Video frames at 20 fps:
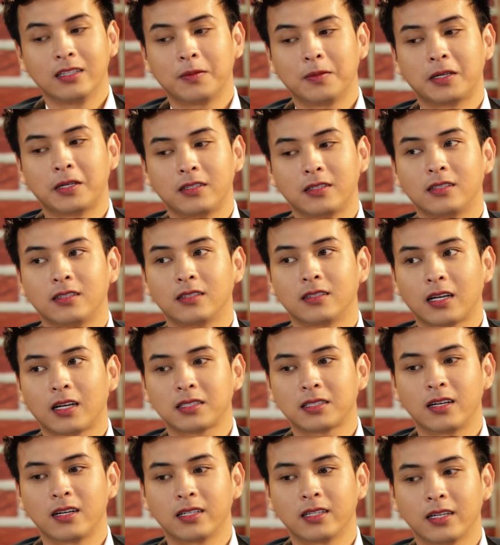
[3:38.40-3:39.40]
nhưng mà
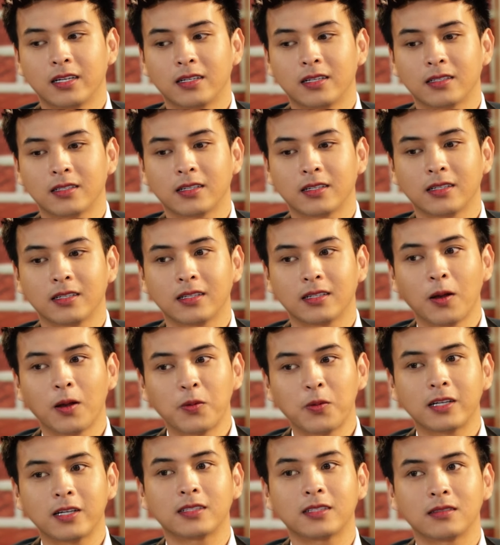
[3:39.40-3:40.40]
thật sự thì cái
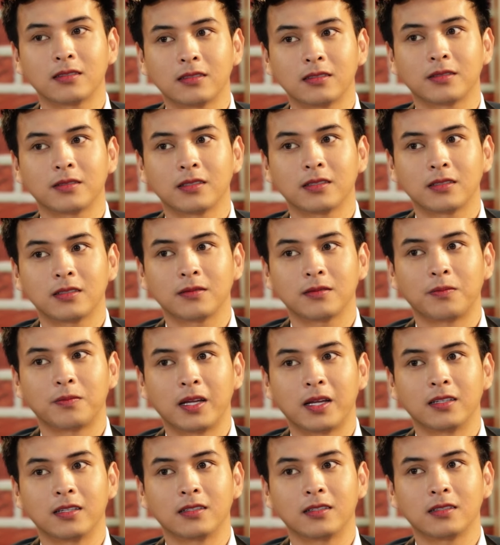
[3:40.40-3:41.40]
lúc đó ừ,
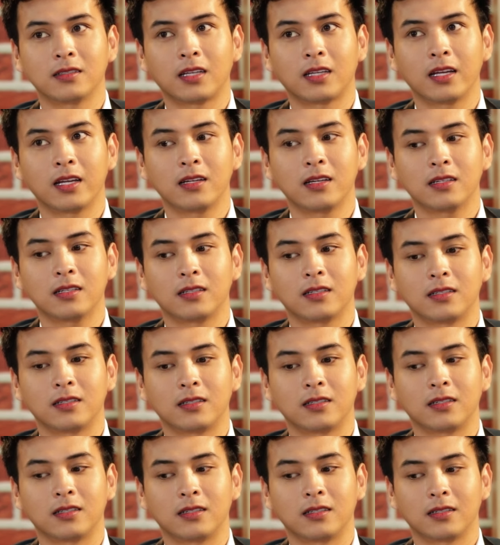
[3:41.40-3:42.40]
mình chỉ
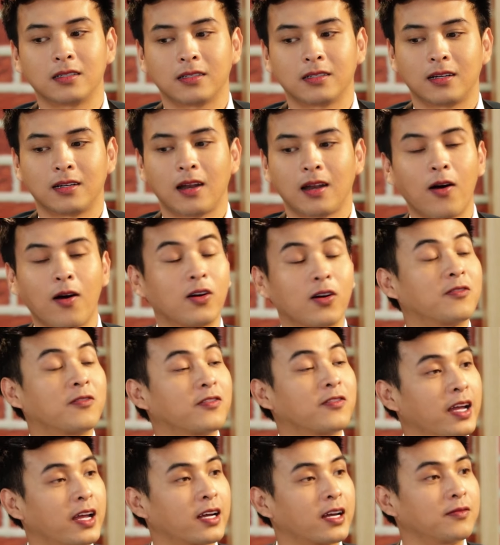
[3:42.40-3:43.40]
lo
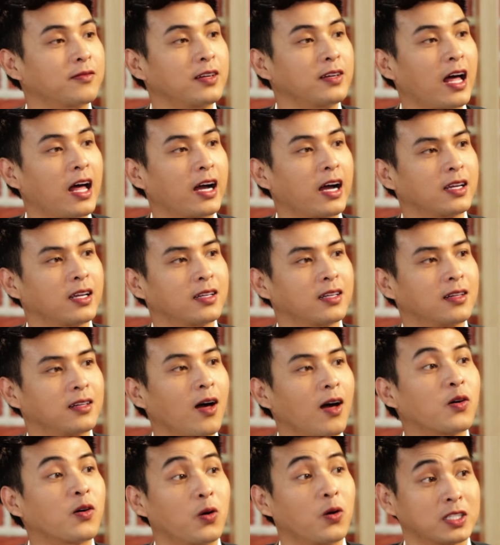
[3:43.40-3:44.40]
công việc với lại
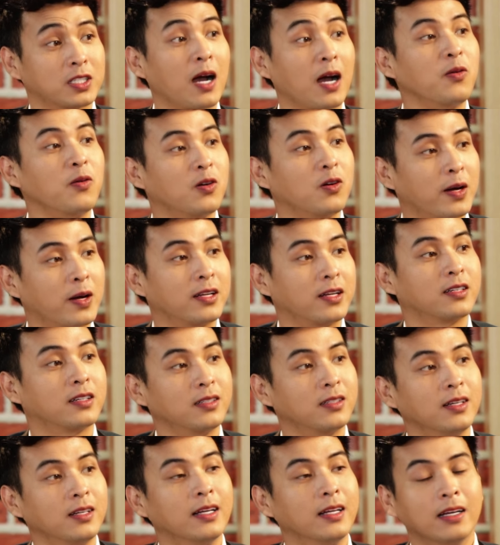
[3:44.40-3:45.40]
lo cuộc sống của mình
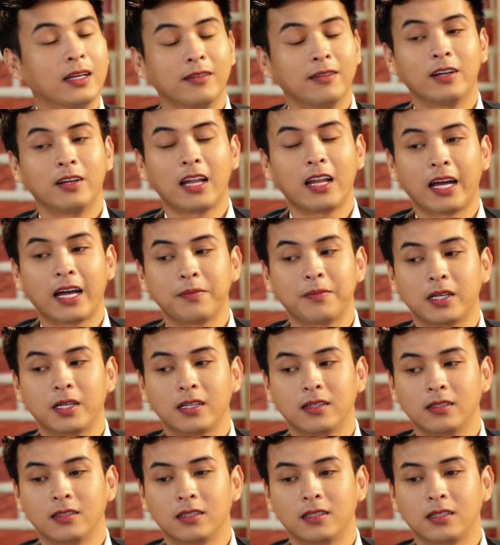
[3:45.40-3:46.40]
nữa với lại
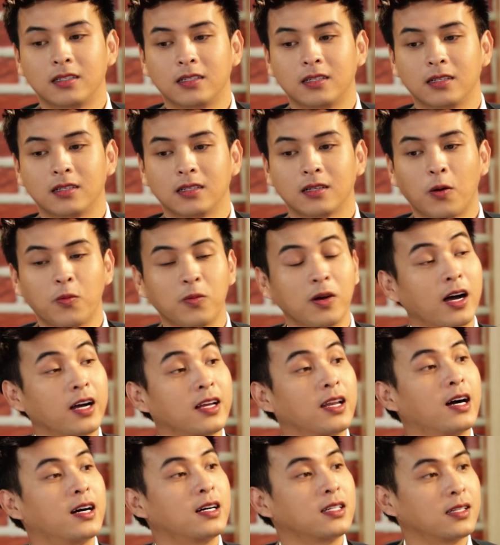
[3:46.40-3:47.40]
mình cũng
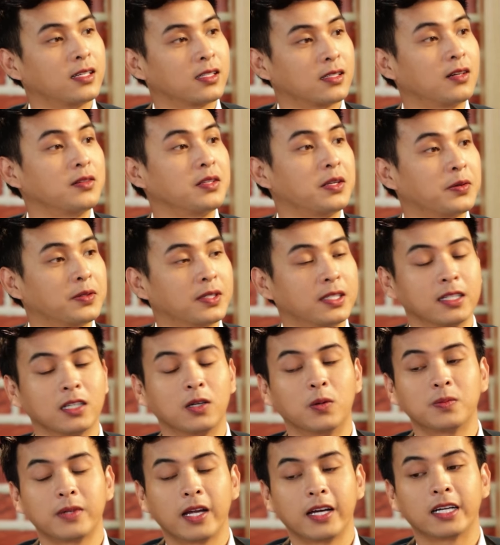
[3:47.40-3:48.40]
hơi lớn rồi có nhiều người
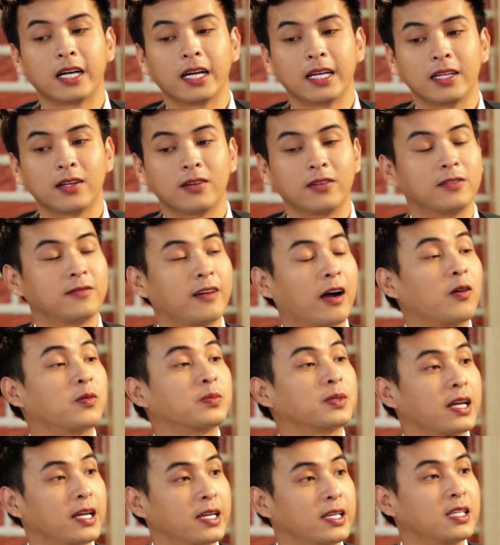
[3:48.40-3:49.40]
cũng đề nghị đồ vào
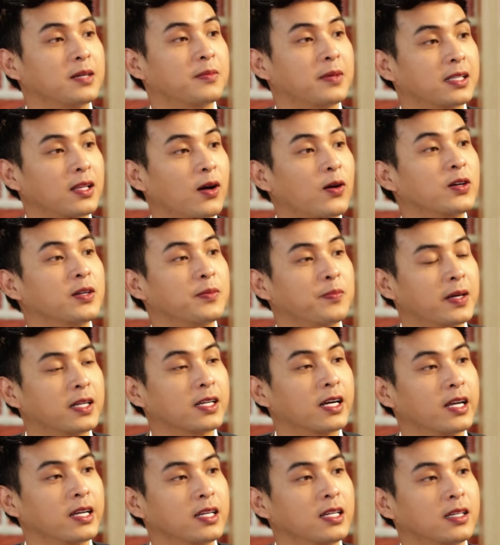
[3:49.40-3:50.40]
công ty nhưng mà thôi
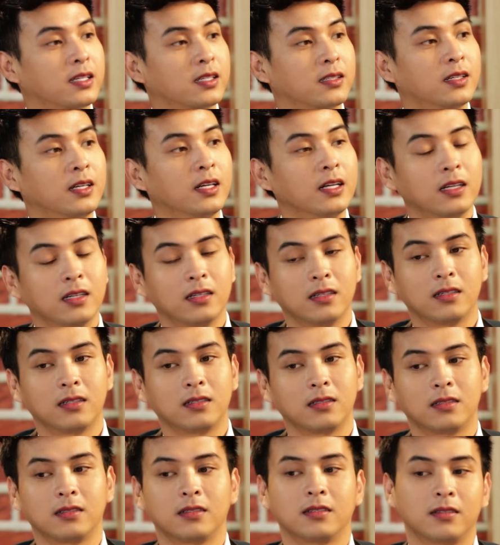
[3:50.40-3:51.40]
mình nghĩ là
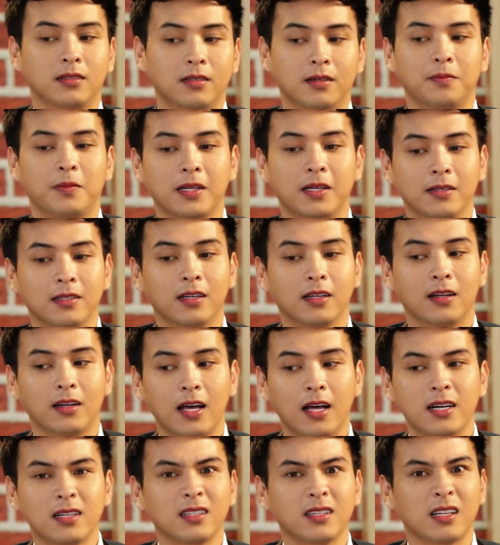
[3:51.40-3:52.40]
mình
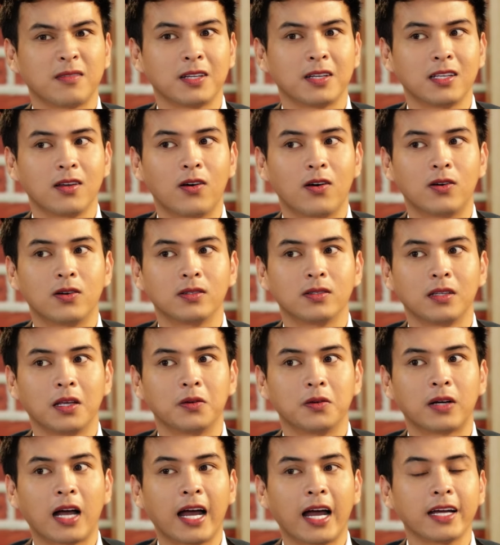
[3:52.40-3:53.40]
lớn là tại vì vô
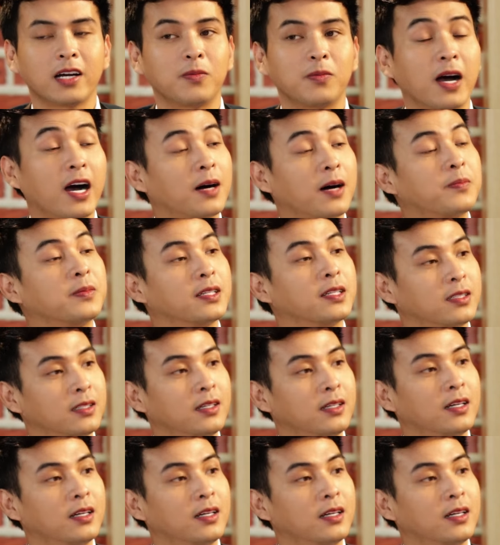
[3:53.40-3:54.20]
nhiều cái không hợp nữa